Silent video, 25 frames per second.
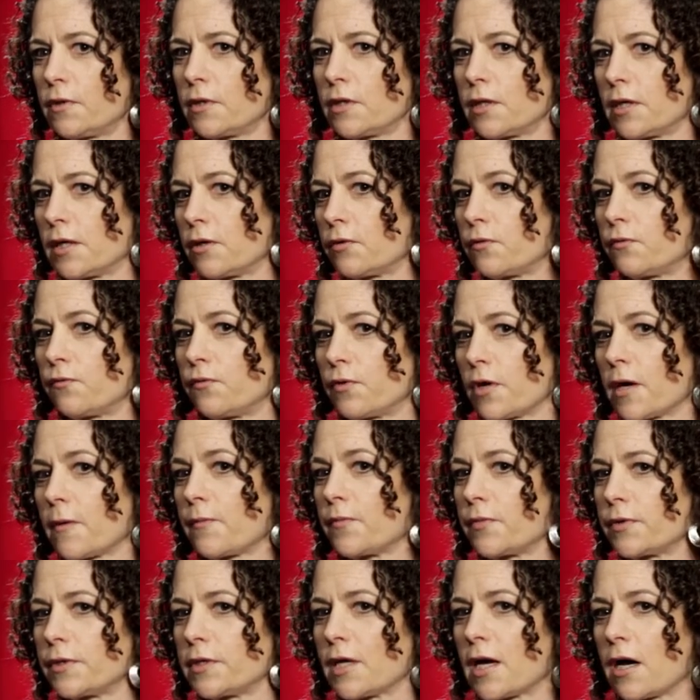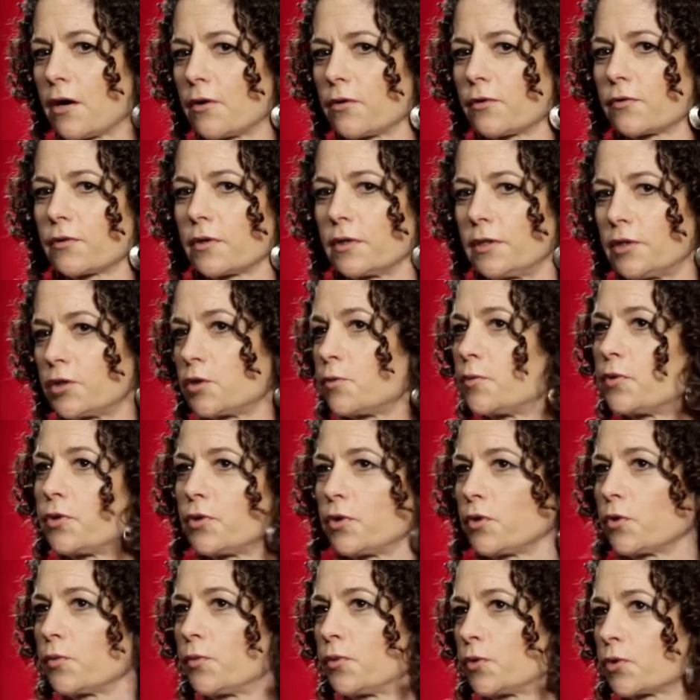wir haben auch Elisabeth
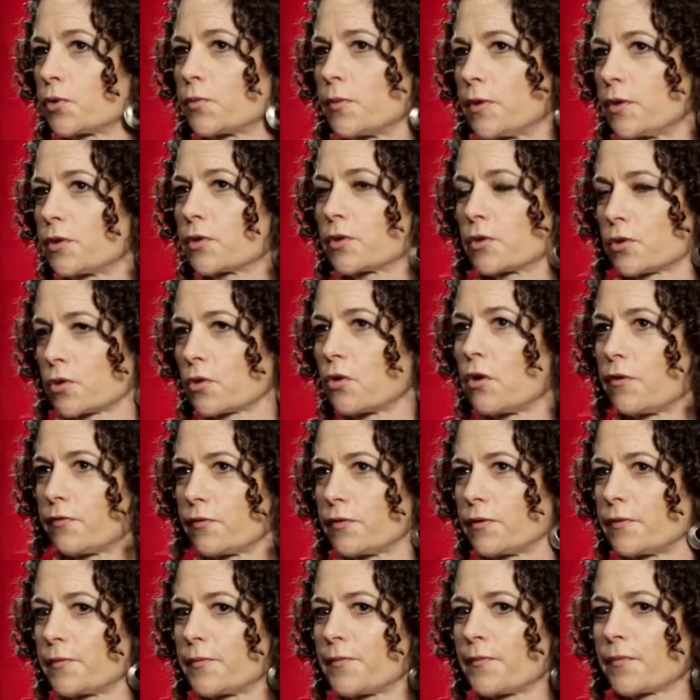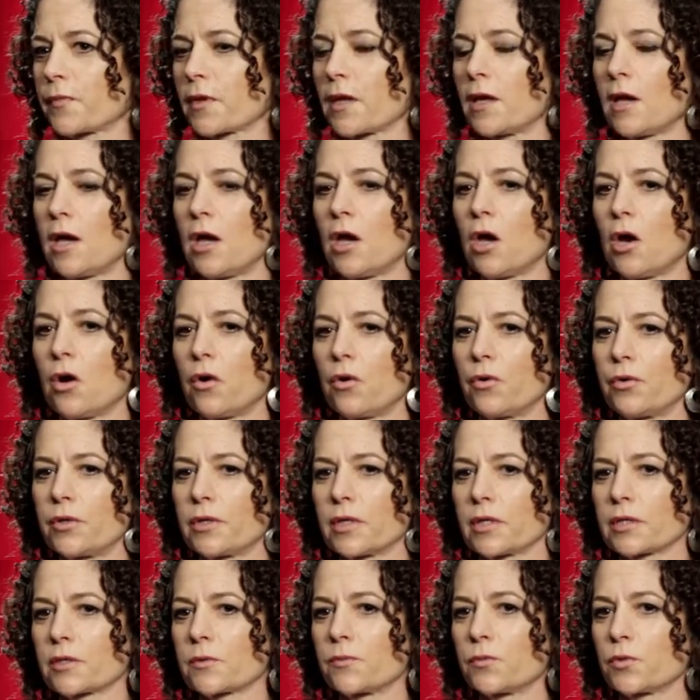Jungbusch später getroffen. Und
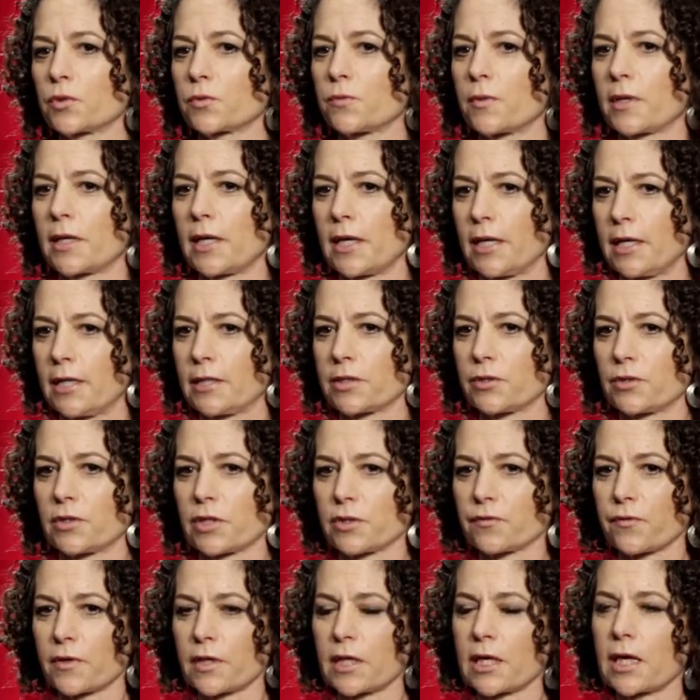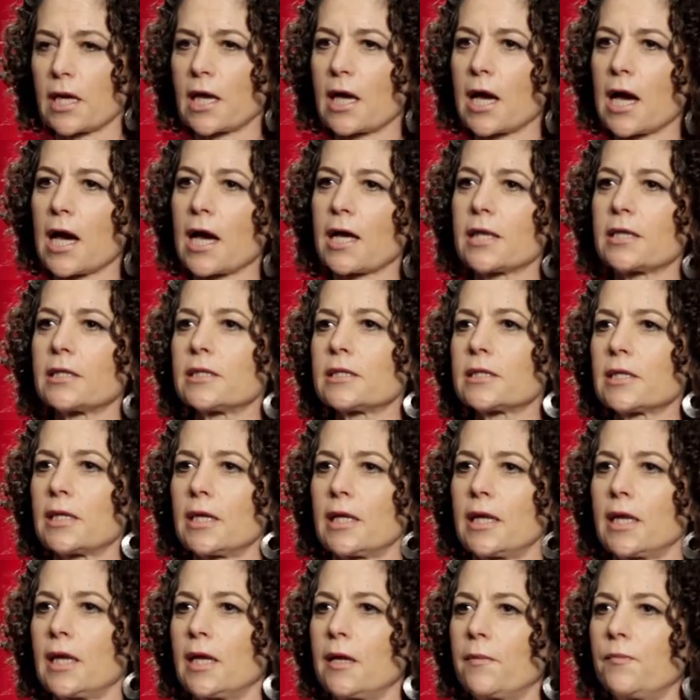das muss man lesen. Das war die ganze
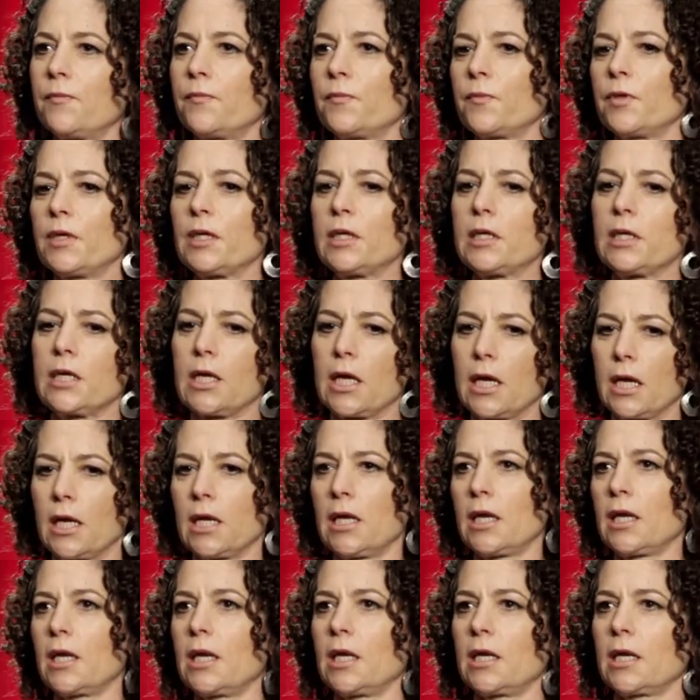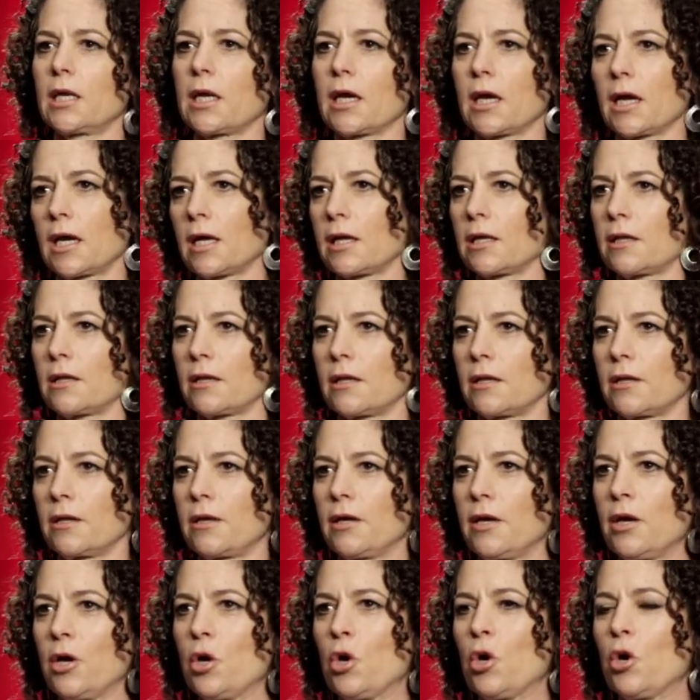Leben in jedem Detail.
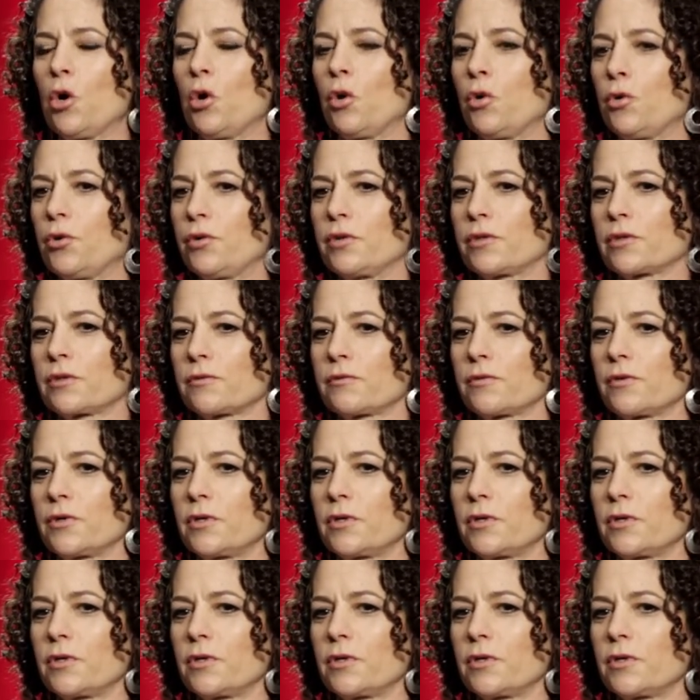Und